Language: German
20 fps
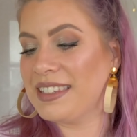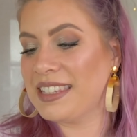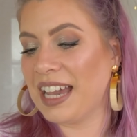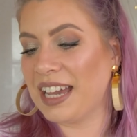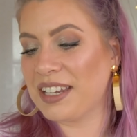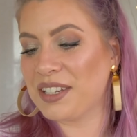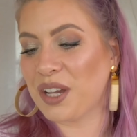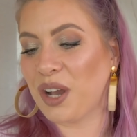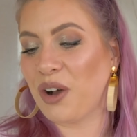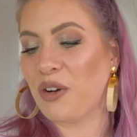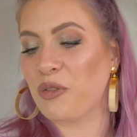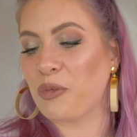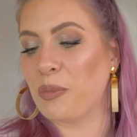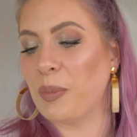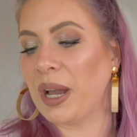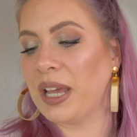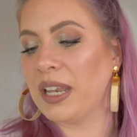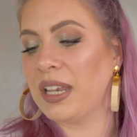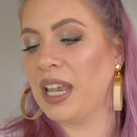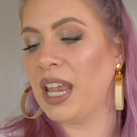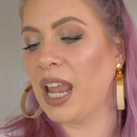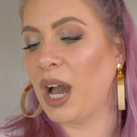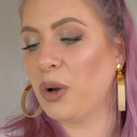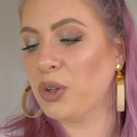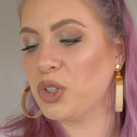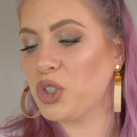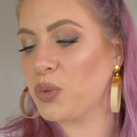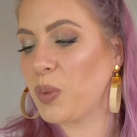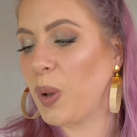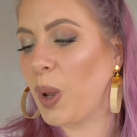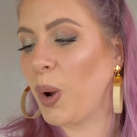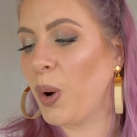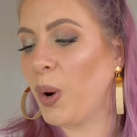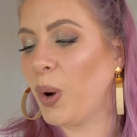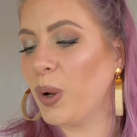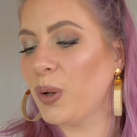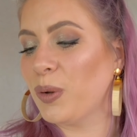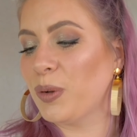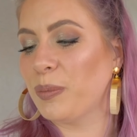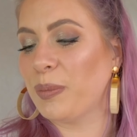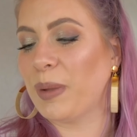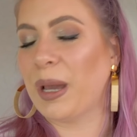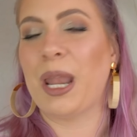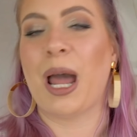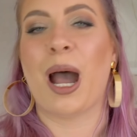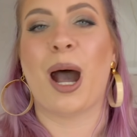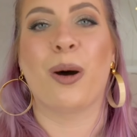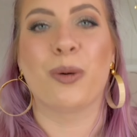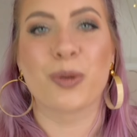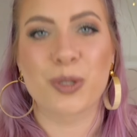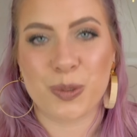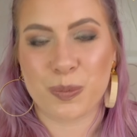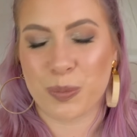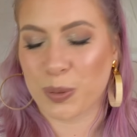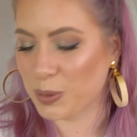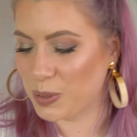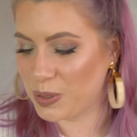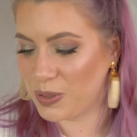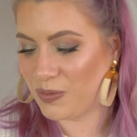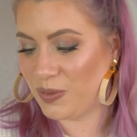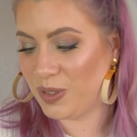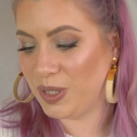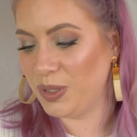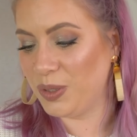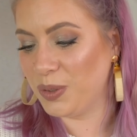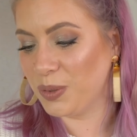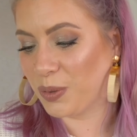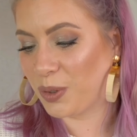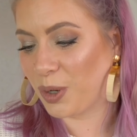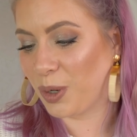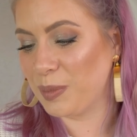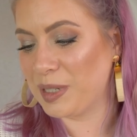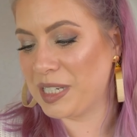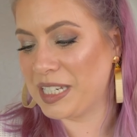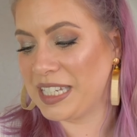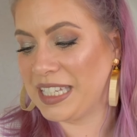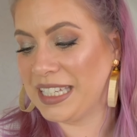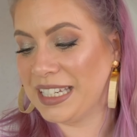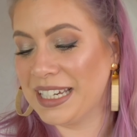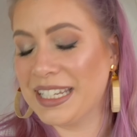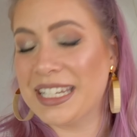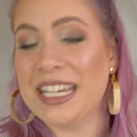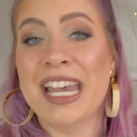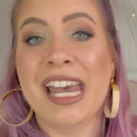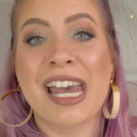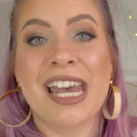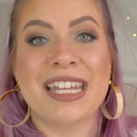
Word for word: Sie hatte auf meinen Loungewear-Haul und mein Hausputz-Video kommentiert.